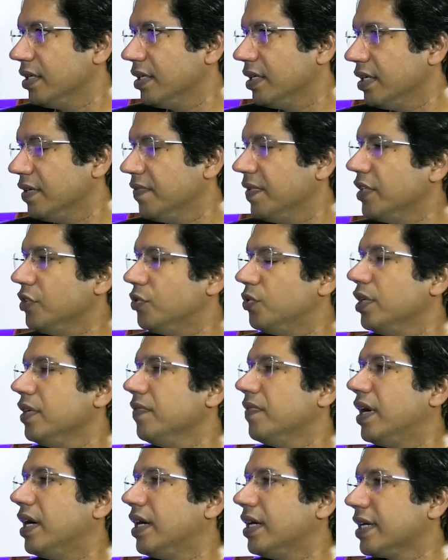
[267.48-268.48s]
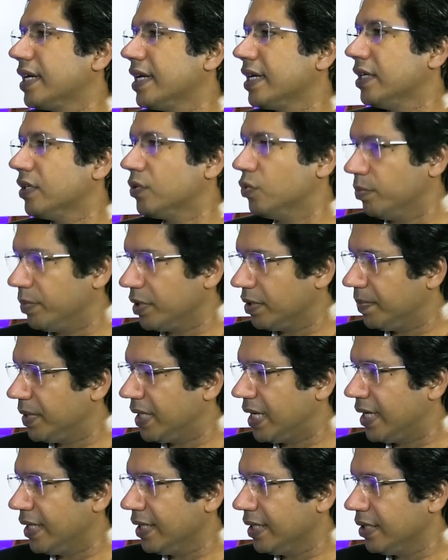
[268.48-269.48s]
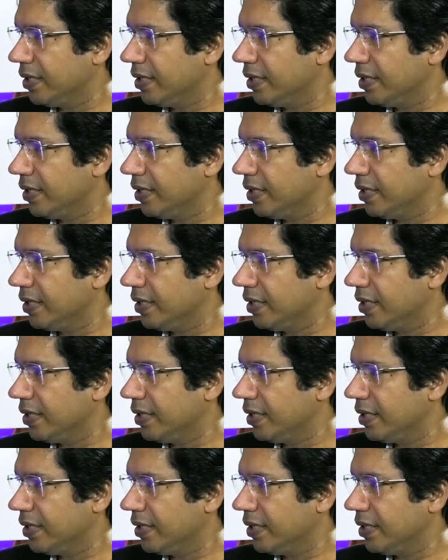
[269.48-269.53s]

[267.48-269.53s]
इवेंचुअली वहाँ आके एक हुकूमत बनाई